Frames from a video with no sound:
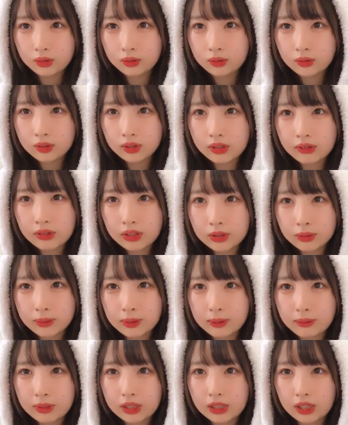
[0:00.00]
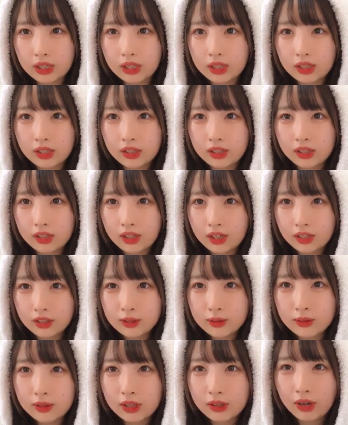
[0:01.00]
女は飛びみたいあ
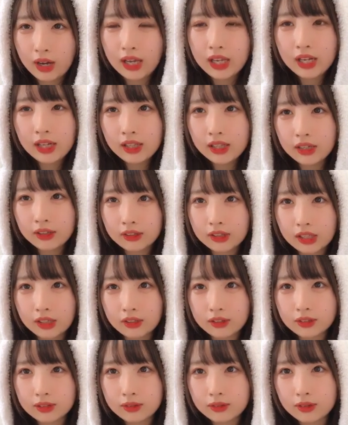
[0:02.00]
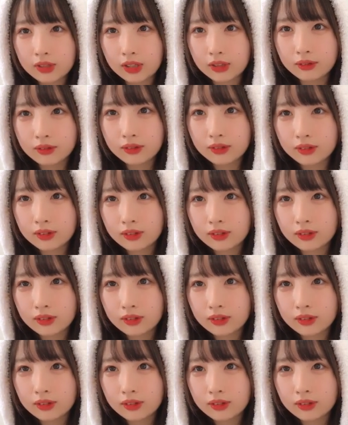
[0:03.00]
そうだよ入れなくなるそうだよ